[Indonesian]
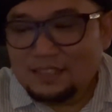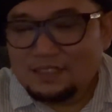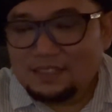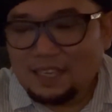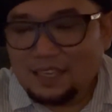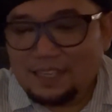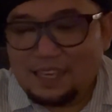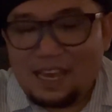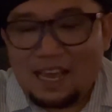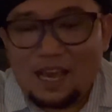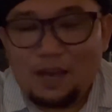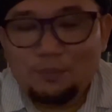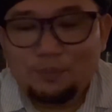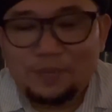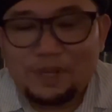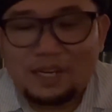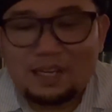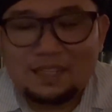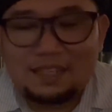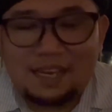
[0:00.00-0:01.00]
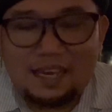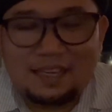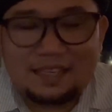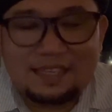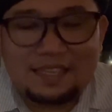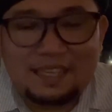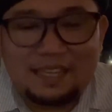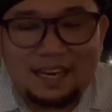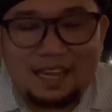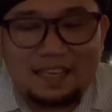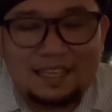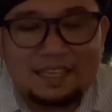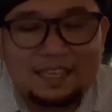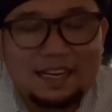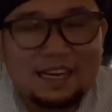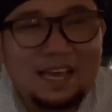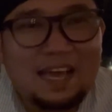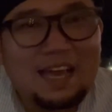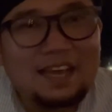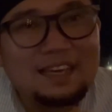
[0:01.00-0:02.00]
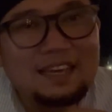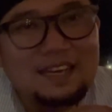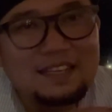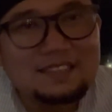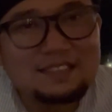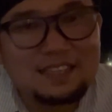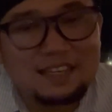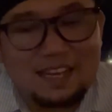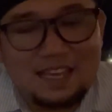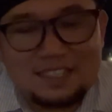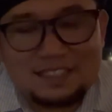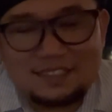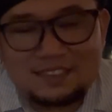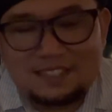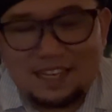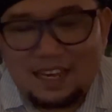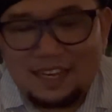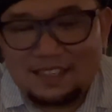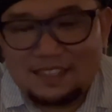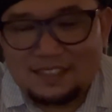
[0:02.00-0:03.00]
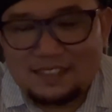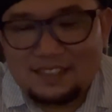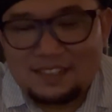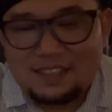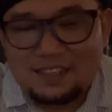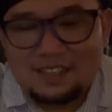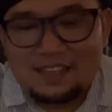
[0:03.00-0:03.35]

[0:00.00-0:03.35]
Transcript: saya ambil yang kira-kira agak jelas dan